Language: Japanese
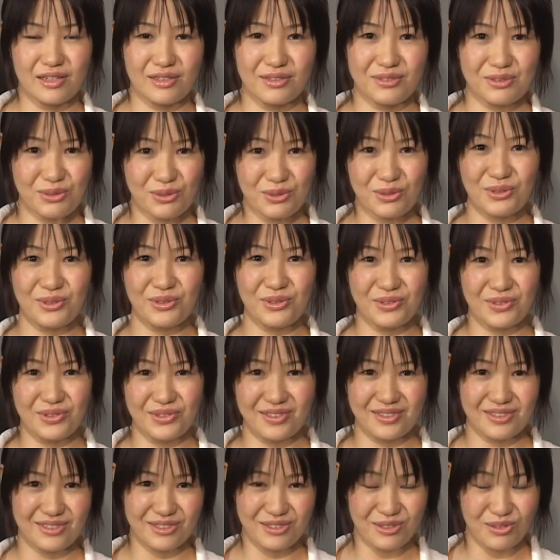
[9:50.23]
そういう
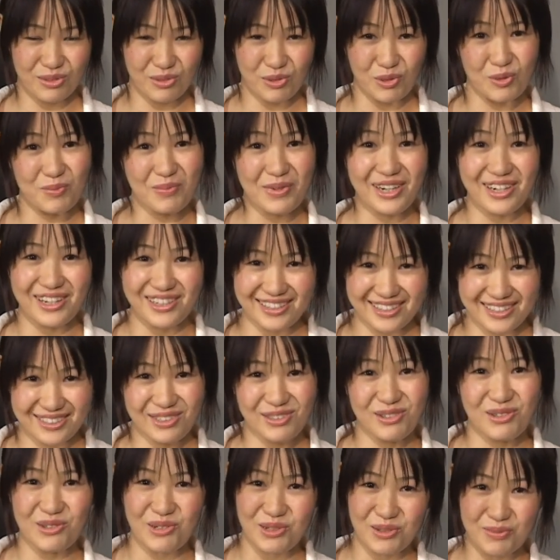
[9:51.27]
ちょっと細かな
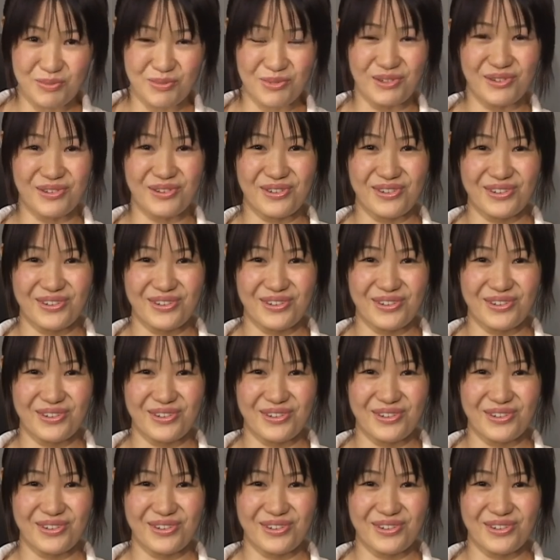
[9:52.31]
ところも